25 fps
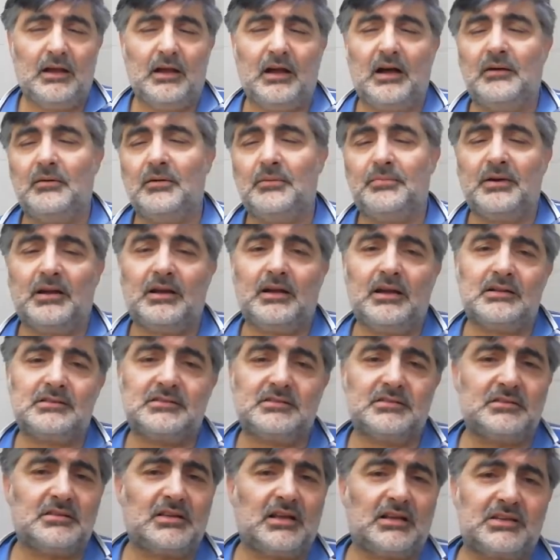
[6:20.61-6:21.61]
Ama
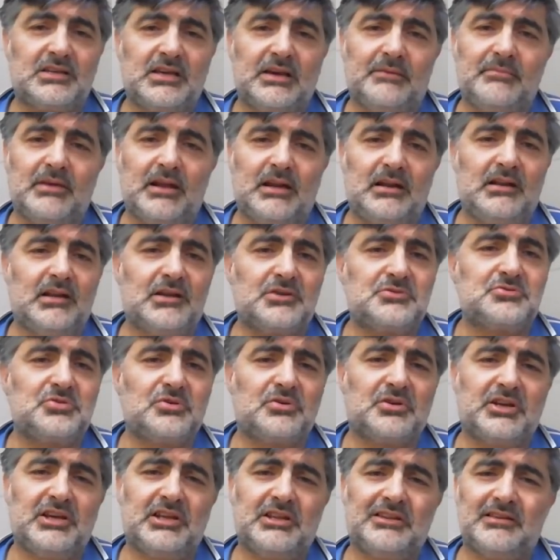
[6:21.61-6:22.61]
bakarsanız kemerler
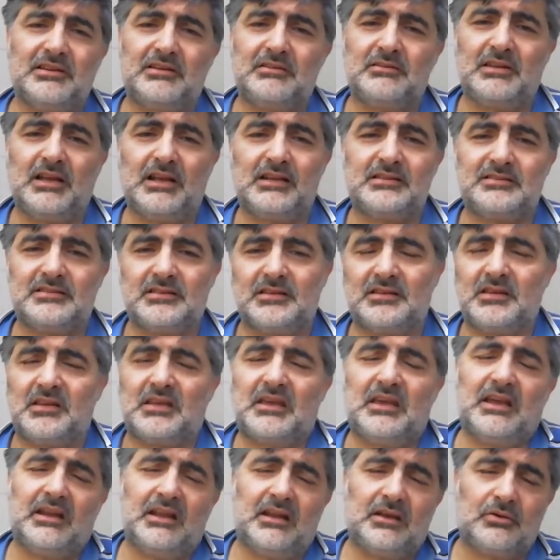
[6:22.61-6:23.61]
çok iyidir dersin ki
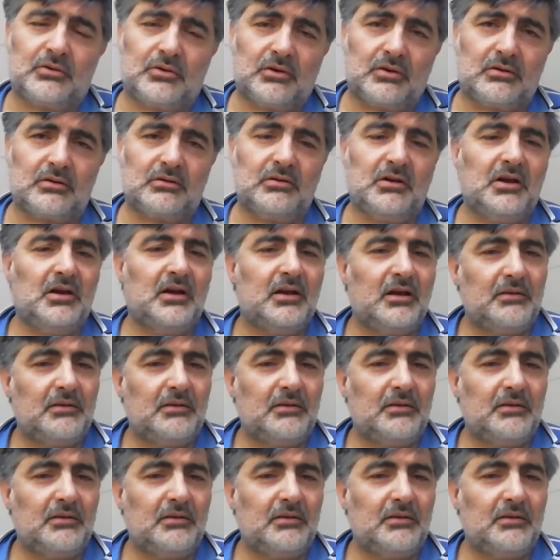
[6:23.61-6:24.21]
gerek yok.